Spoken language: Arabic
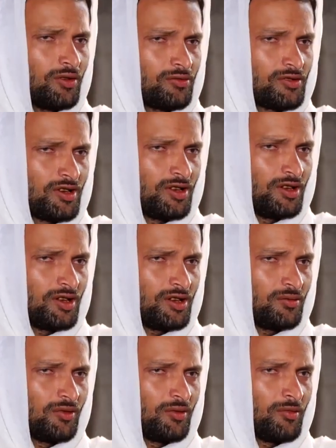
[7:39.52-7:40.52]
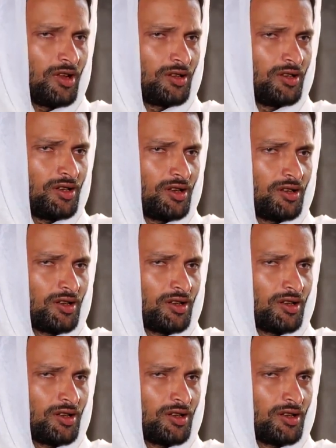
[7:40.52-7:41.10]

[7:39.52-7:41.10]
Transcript: الأسرية والمادية